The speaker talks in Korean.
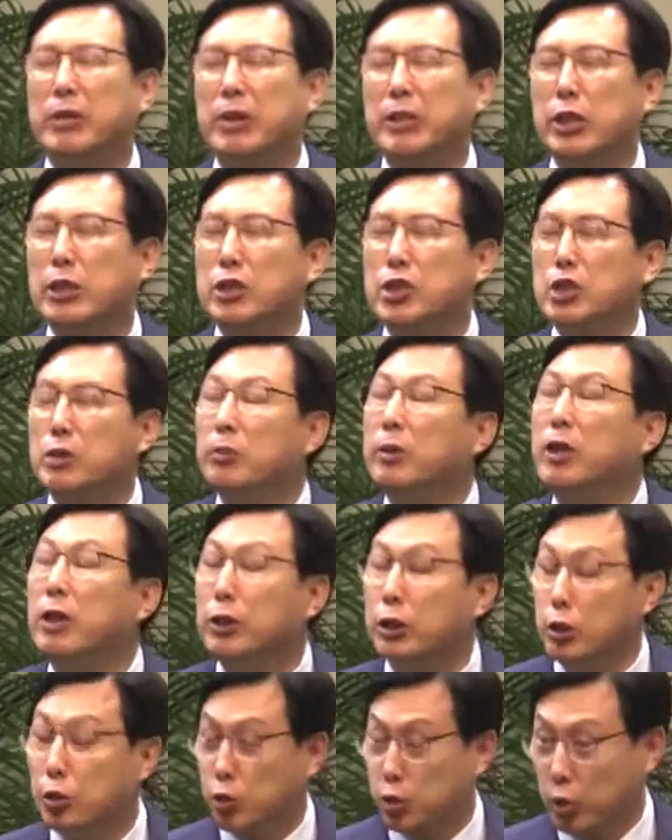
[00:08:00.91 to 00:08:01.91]
와서 힘을
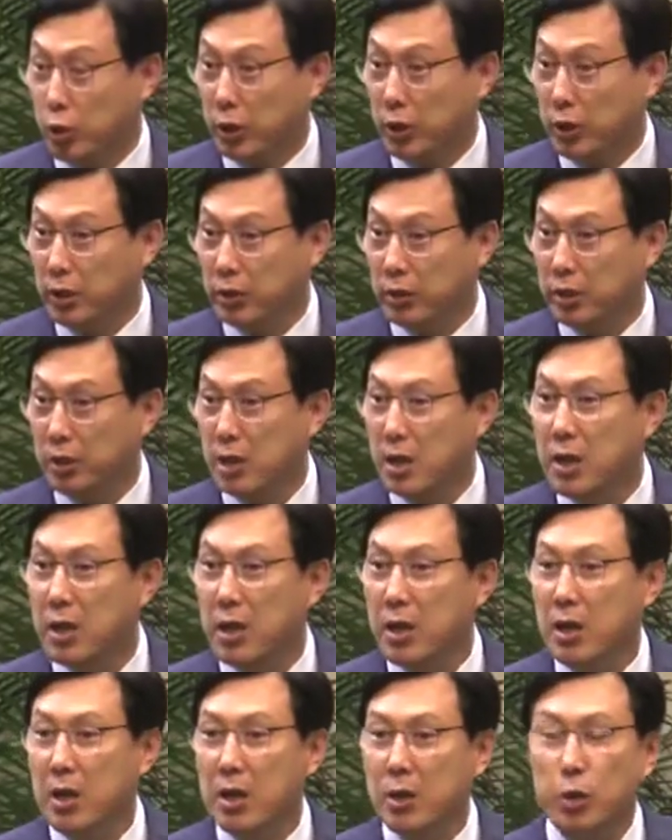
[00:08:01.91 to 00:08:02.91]
얻을 수 있는
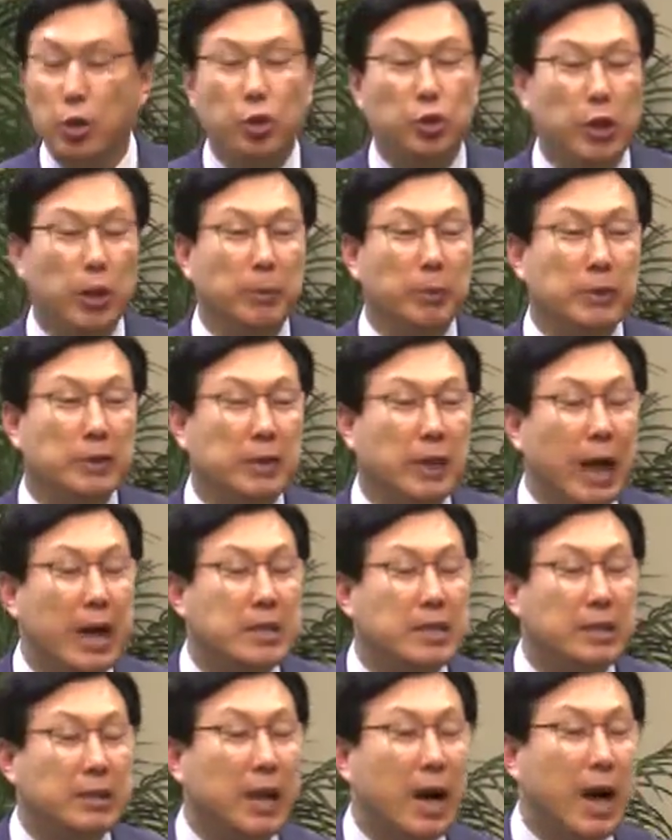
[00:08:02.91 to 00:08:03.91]
요셉은
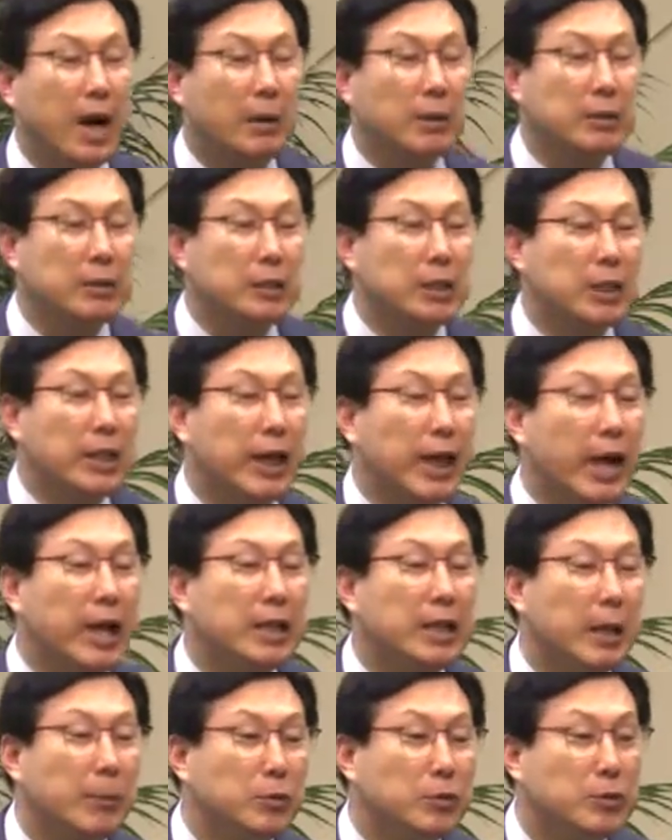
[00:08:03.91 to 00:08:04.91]
가지라
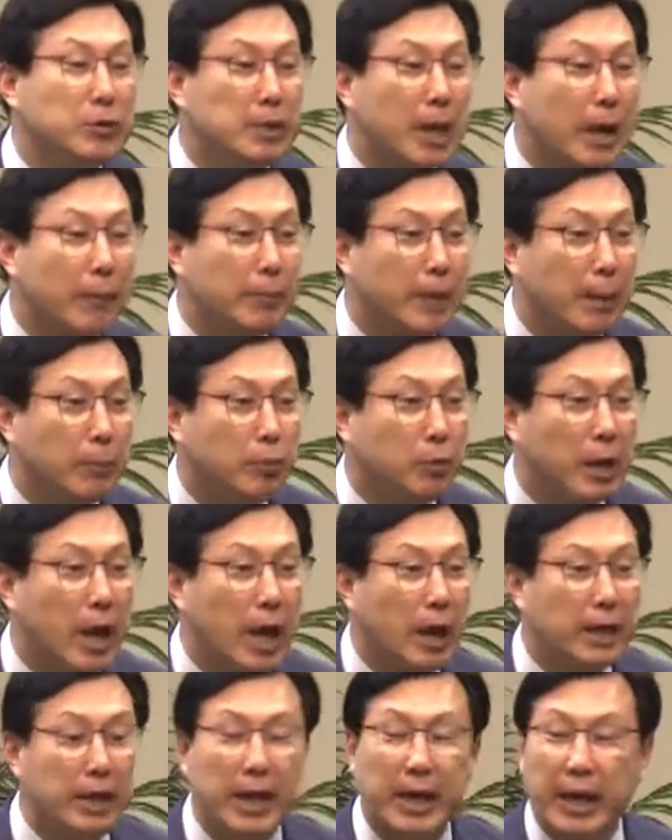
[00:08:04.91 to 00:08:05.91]
시냇가에 남은
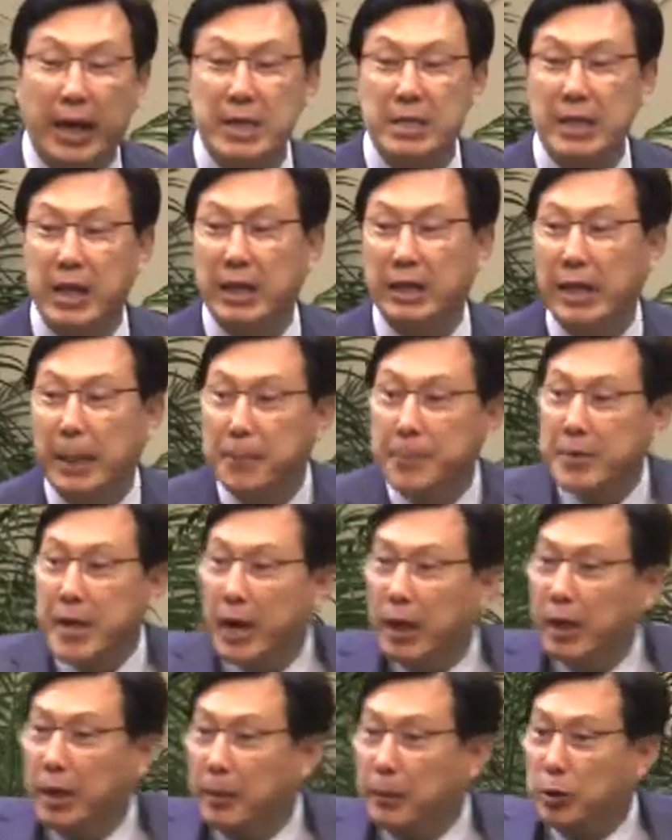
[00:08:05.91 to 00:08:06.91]
나무라 그의 가지가
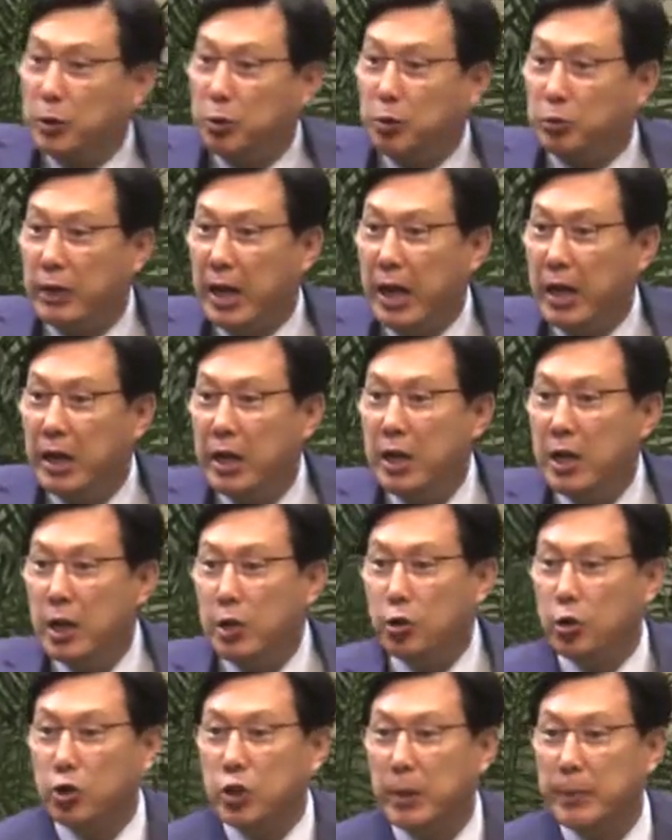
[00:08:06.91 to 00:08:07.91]
담장을 넘었도다
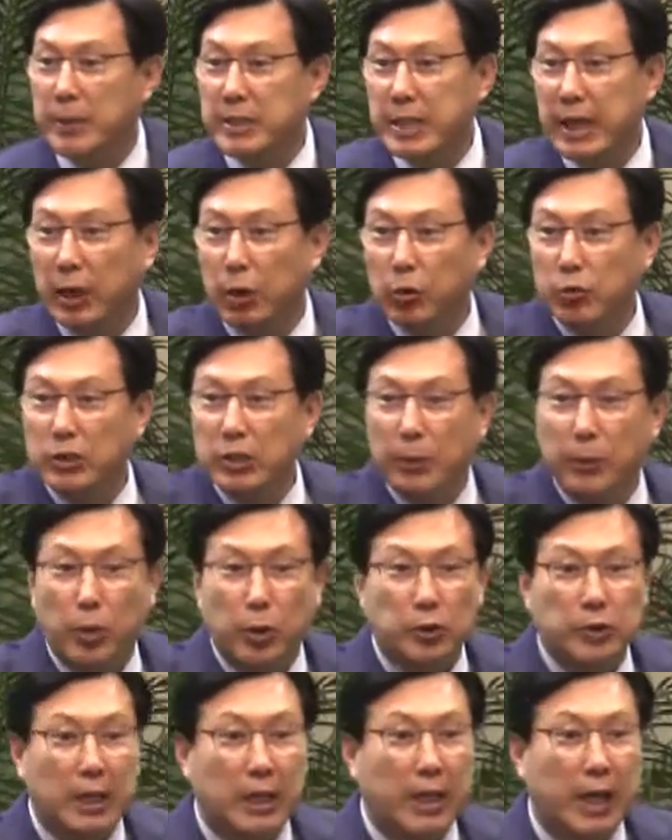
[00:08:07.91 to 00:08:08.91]
요셉이 자기 혼자
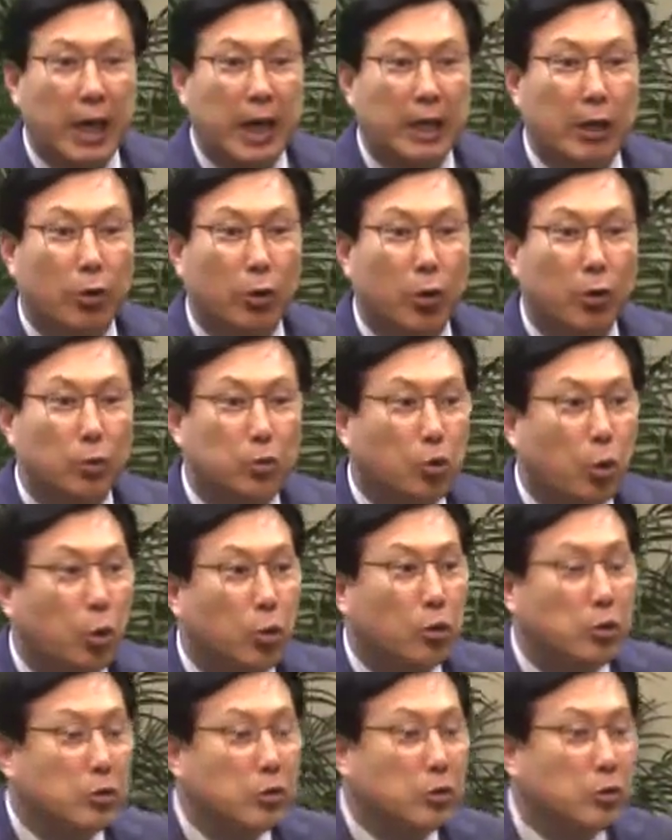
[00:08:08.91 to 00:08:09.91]
먹고 사는 게 아니고
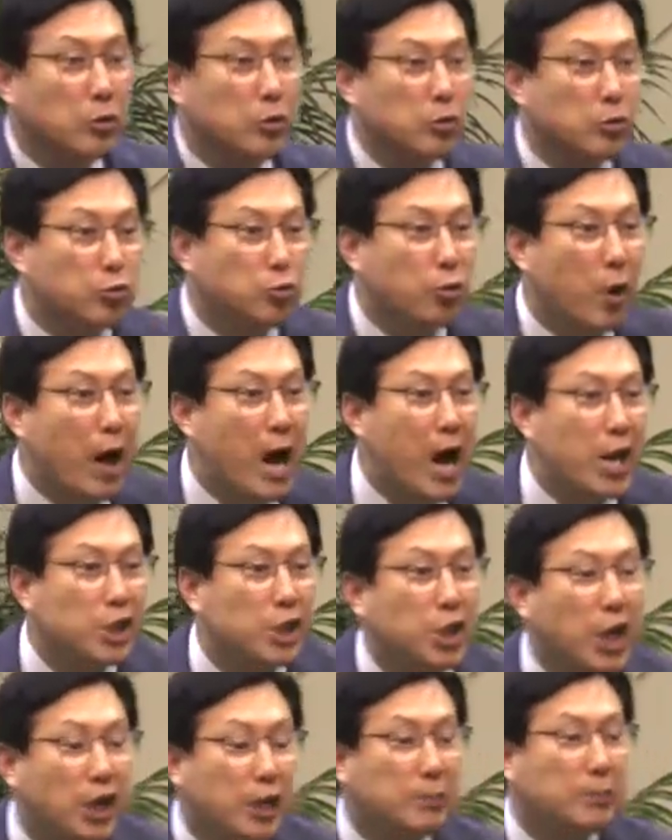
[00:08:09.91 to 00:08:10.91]
동
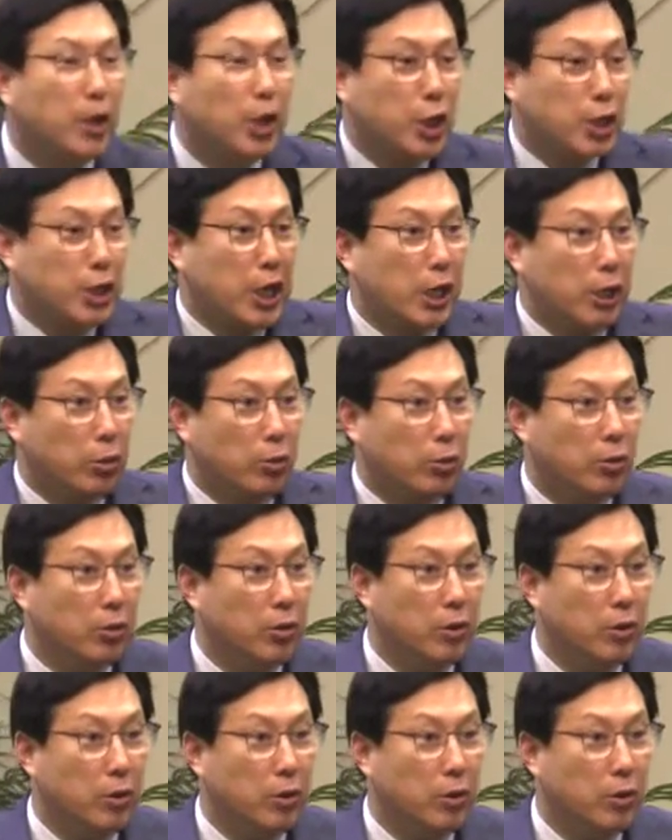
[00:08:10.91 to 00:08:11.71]
중앙아시아를 먹여 살리고